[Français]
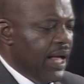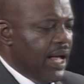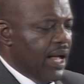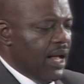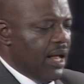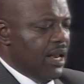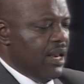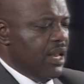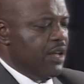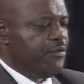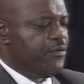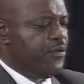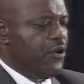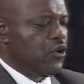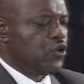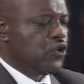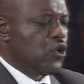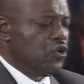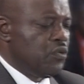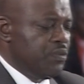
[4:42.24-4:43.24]
Le,
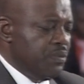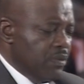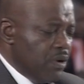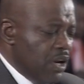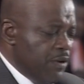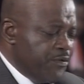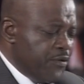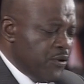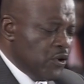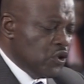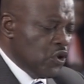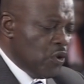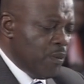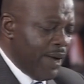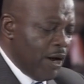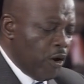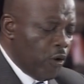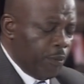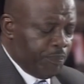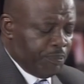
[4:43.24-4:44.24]
fonctionnement
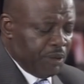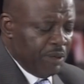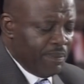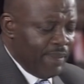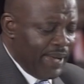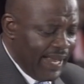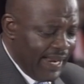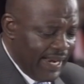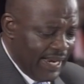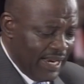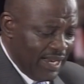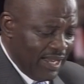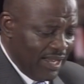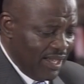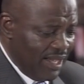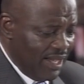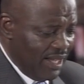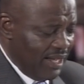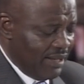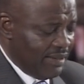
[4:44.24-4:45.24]
optimal
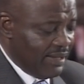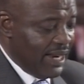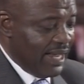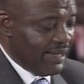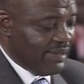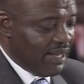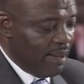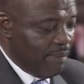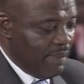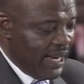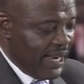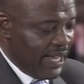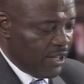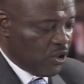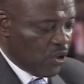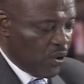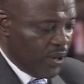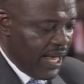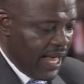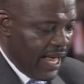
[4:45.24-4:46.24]
de l'Assemblée
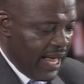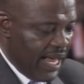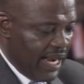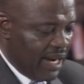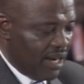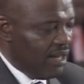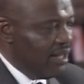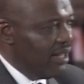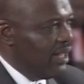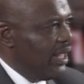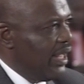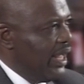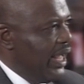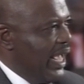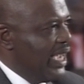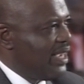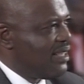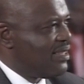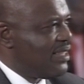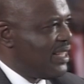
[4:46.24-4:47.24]
nationale
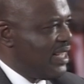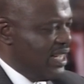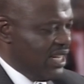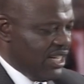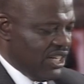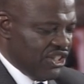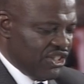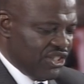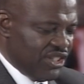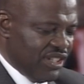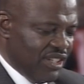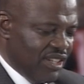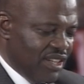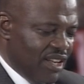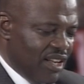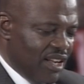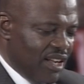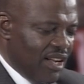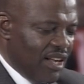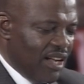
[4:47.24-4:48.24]
exige
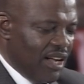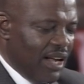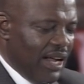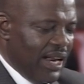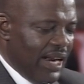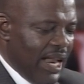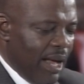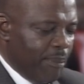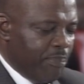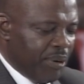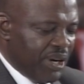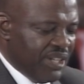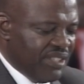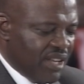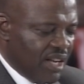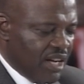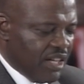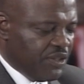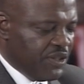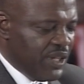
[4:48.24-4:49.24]
la
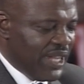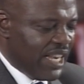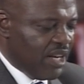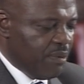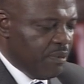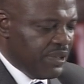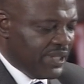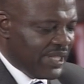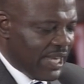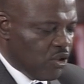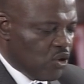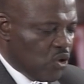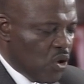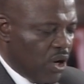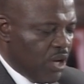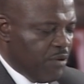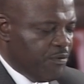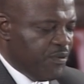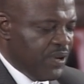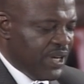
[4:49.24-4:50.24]
présence d'une administration
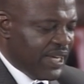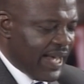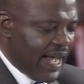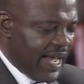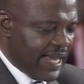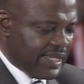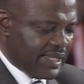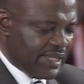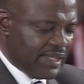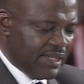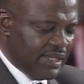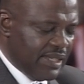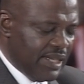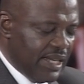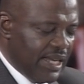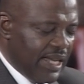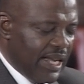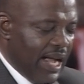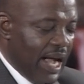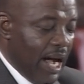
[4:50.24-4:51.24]
efficace
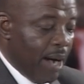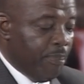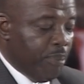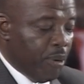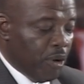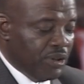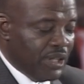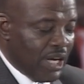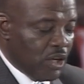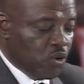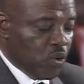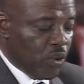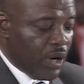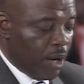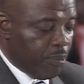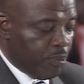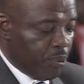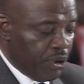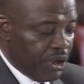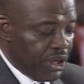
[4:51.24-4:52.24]
apportant son
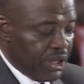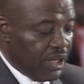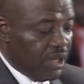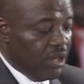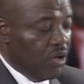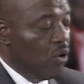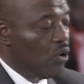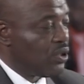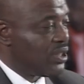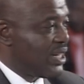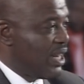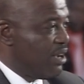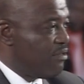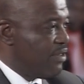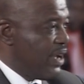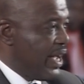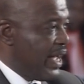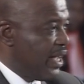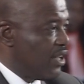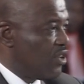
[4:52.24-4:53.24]
appui au
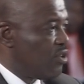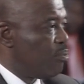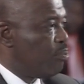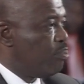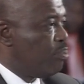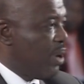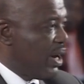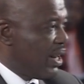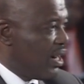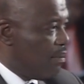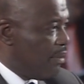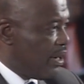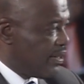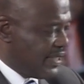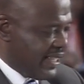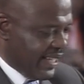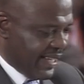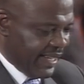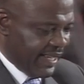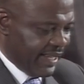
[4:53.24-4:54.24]
travail
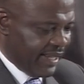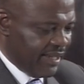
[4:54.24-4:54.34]
parlementaire.